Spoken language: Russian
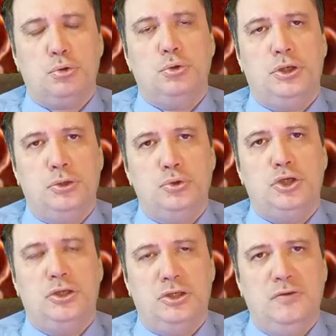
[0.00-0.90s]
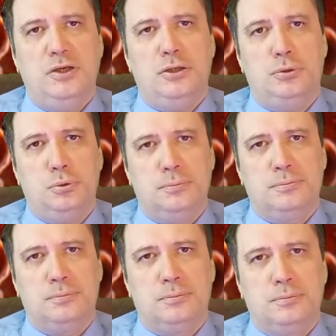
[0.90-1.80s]
другу они очень не доверяют.
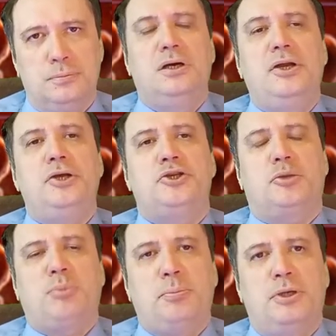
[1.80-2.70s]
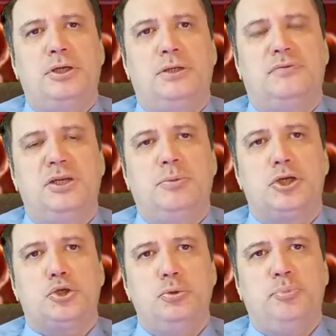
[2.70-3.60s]
Ричард попадает в
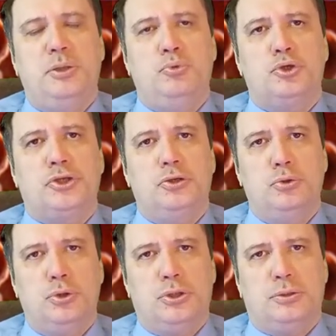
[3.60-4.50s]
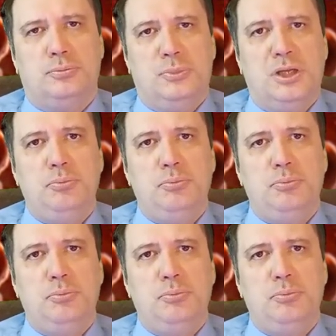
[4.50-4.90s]
небольшой приморский город на